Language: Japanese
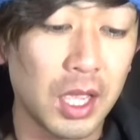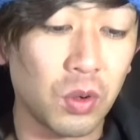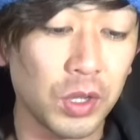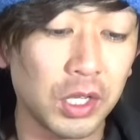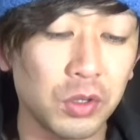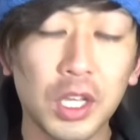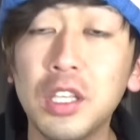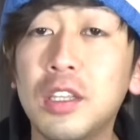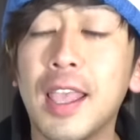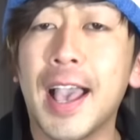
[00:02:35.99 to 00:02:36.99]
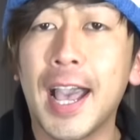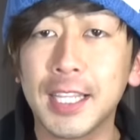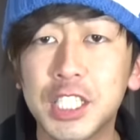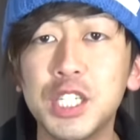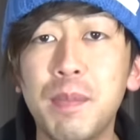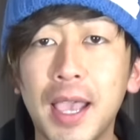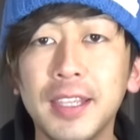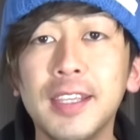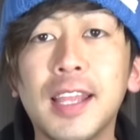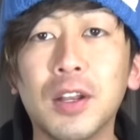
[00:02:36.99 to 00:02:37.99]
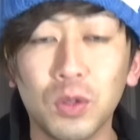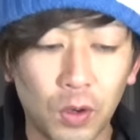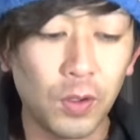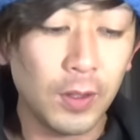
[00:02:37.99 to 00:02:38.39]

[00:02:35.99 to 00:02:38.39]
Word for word: 攻撃力が 1.8 倍になると。